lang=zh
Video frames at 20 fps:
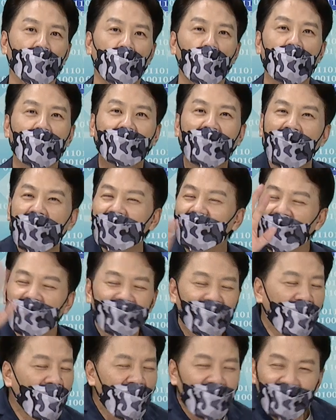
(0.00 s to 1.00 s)
我看得
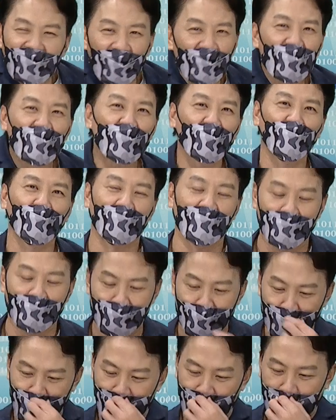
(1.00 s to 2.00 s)
太清楚了。
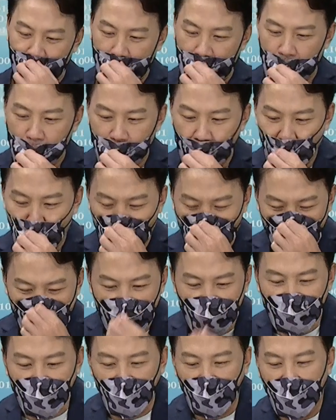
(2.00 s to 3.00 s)

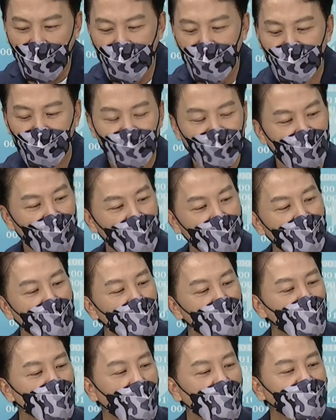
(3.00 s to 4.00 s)
各位，
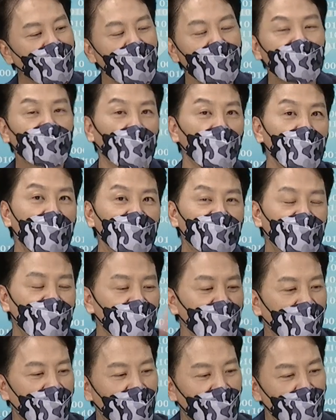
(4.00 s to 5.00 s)
昨天九月
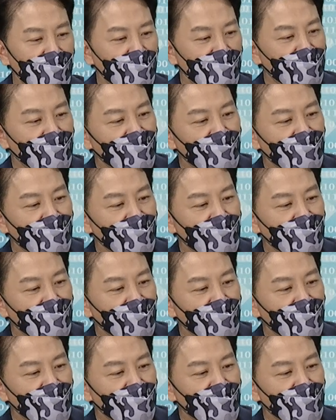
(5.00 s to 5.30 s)
七号。